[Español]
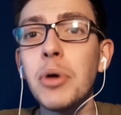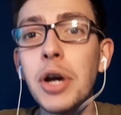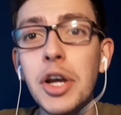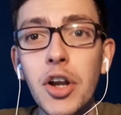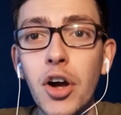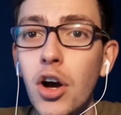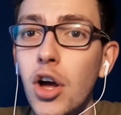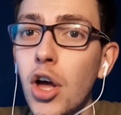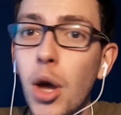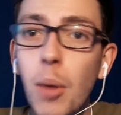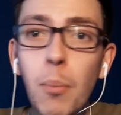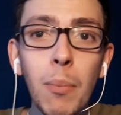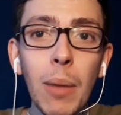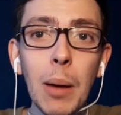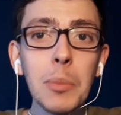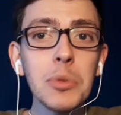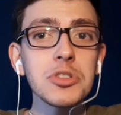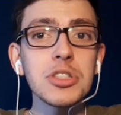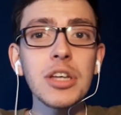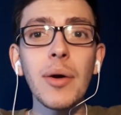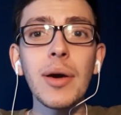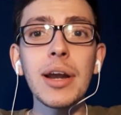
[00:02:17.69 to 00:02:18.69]
Bueno,
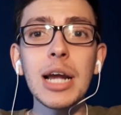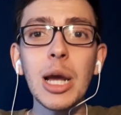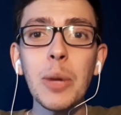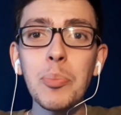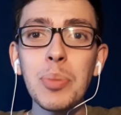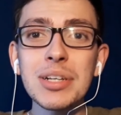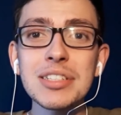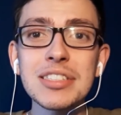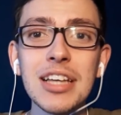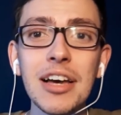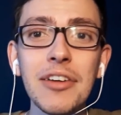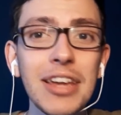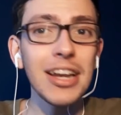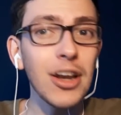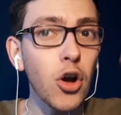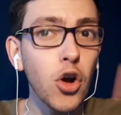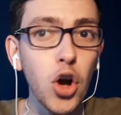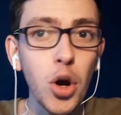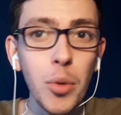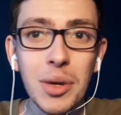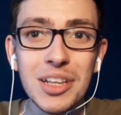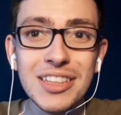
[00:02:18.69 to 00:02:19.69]
vamos a ver qué pasa. En
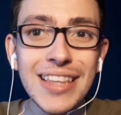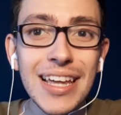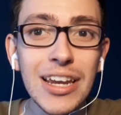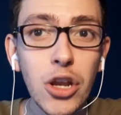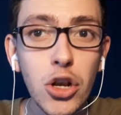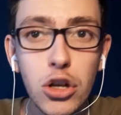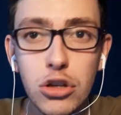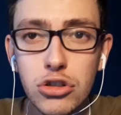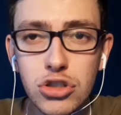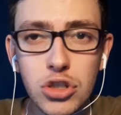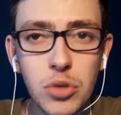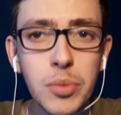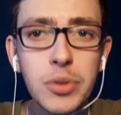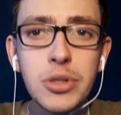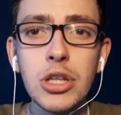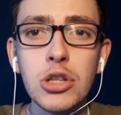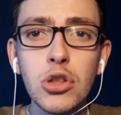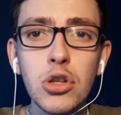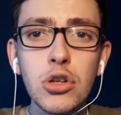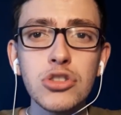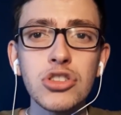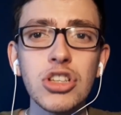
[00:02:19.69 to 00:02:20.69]
los comentarios los
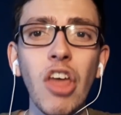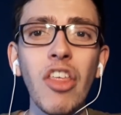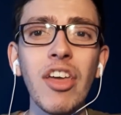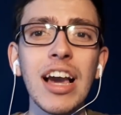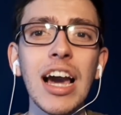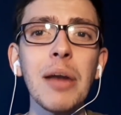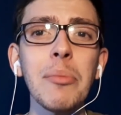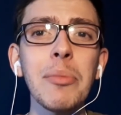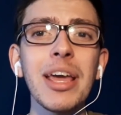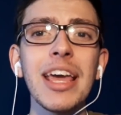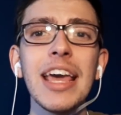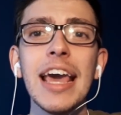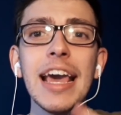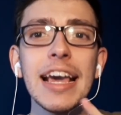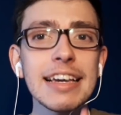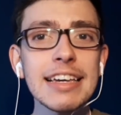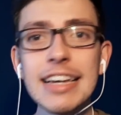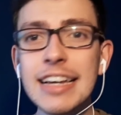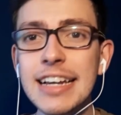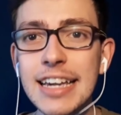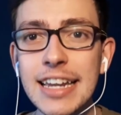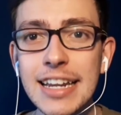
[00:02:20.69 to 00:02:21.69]
invito a todos a dejarme
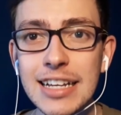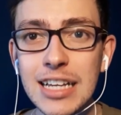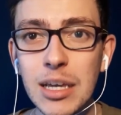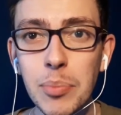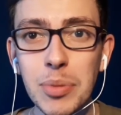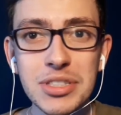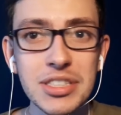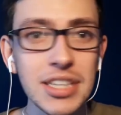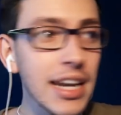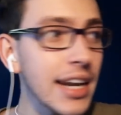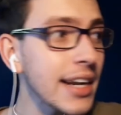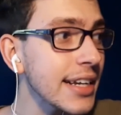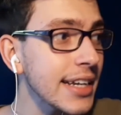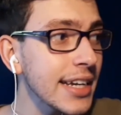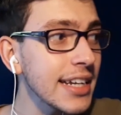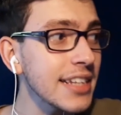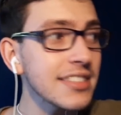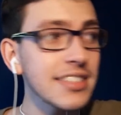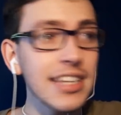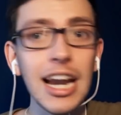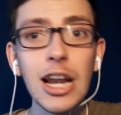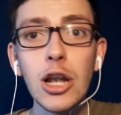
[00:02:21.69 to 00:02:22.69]
qué creen que pasará,
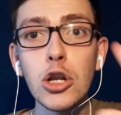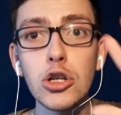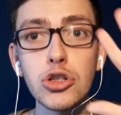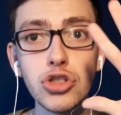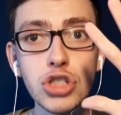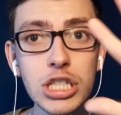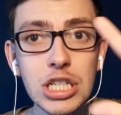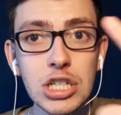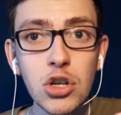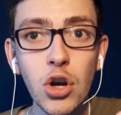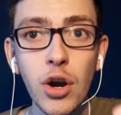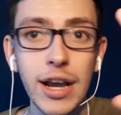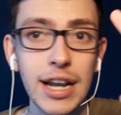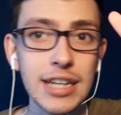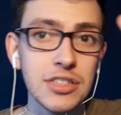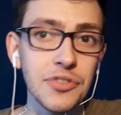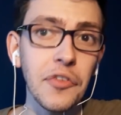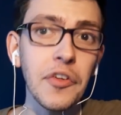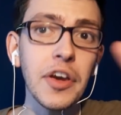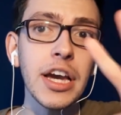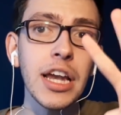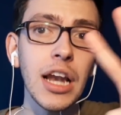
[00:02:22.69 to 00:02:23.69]
quiénes serán los cinco que
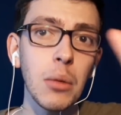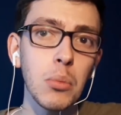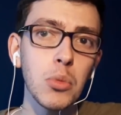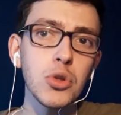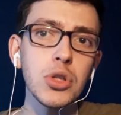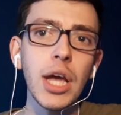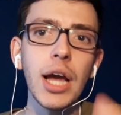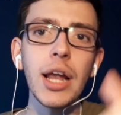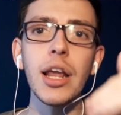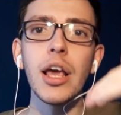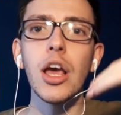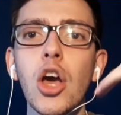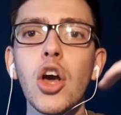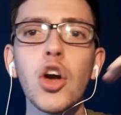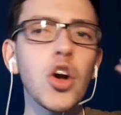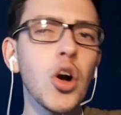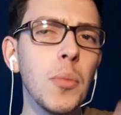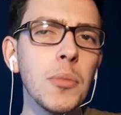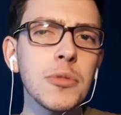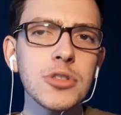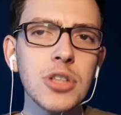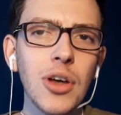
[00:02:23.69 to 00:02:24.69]
expliquen al Mundial.
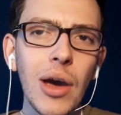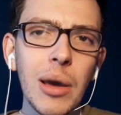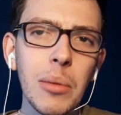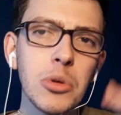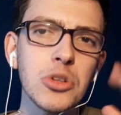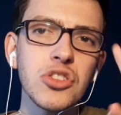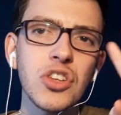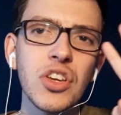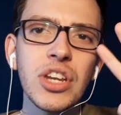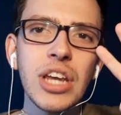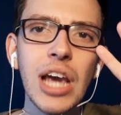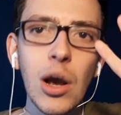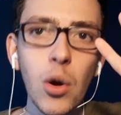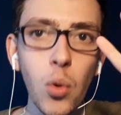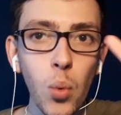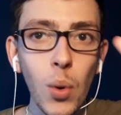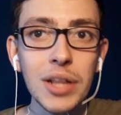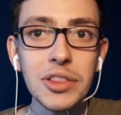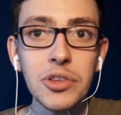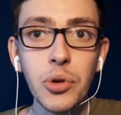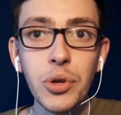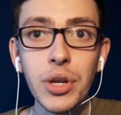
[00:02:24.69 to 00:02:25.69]
Como sabemos, irían
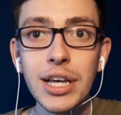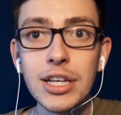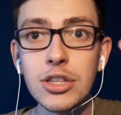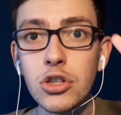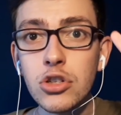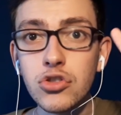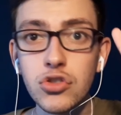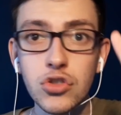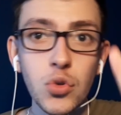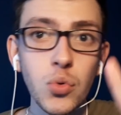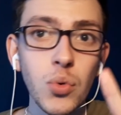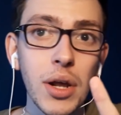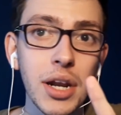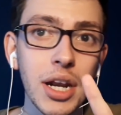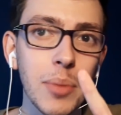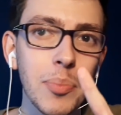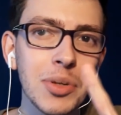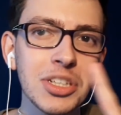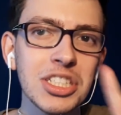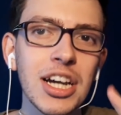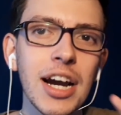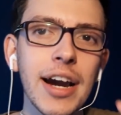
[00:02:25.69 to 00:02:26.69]
cuatro directos y un
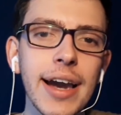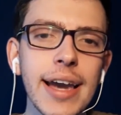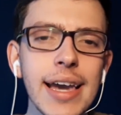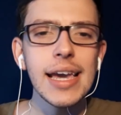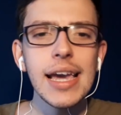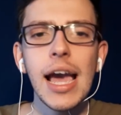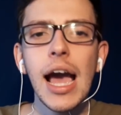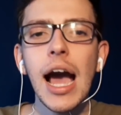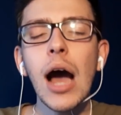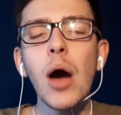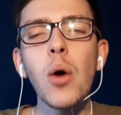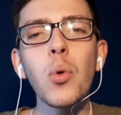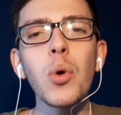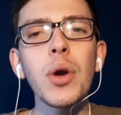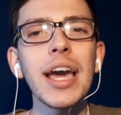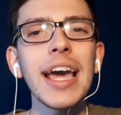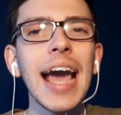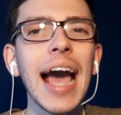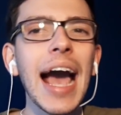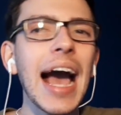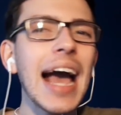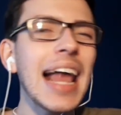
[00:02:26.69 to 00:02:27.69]
repechaje
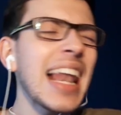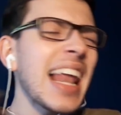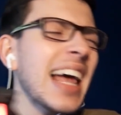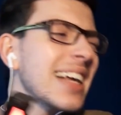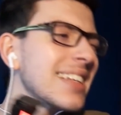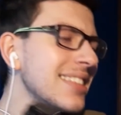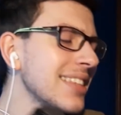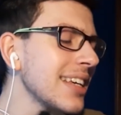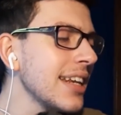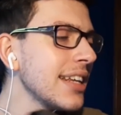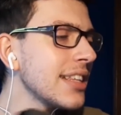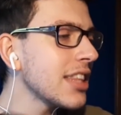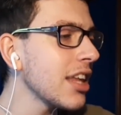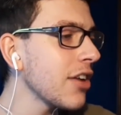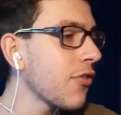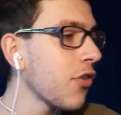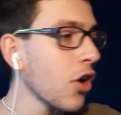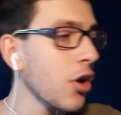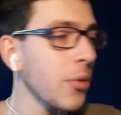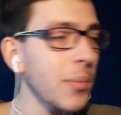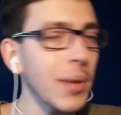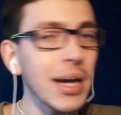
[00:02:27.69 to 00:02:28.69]
aunque al hacer
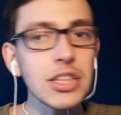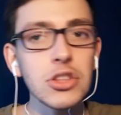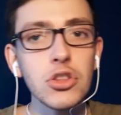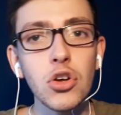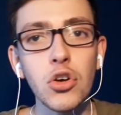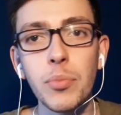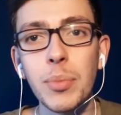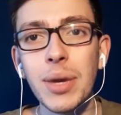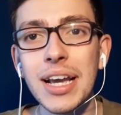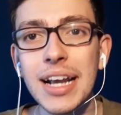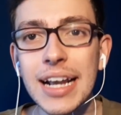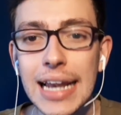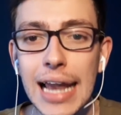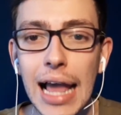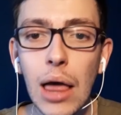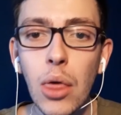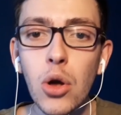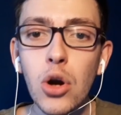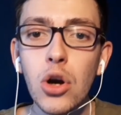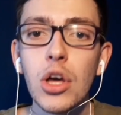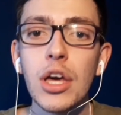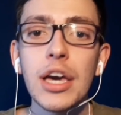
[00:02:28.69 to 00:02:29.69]
este formato
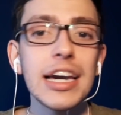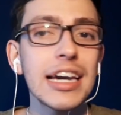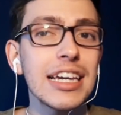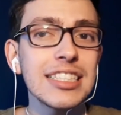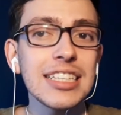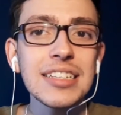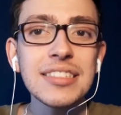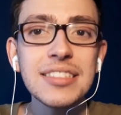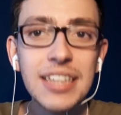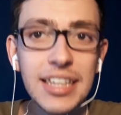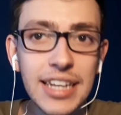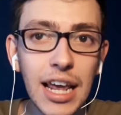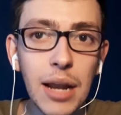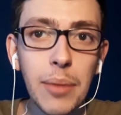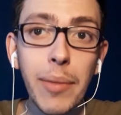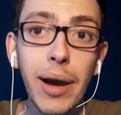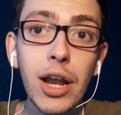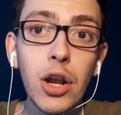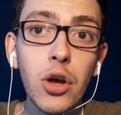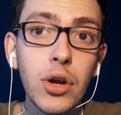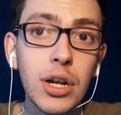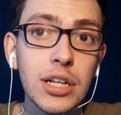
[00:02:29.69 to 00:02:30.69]
mezclado quizás serían
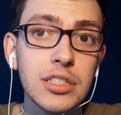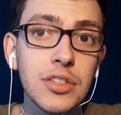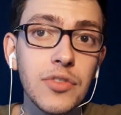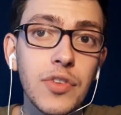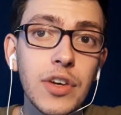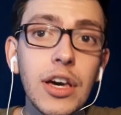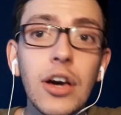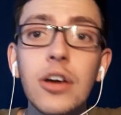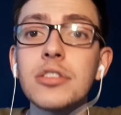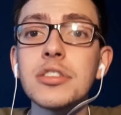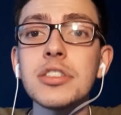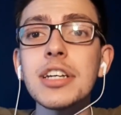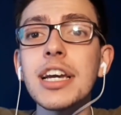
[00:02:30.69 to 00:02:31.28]
malos clasificados.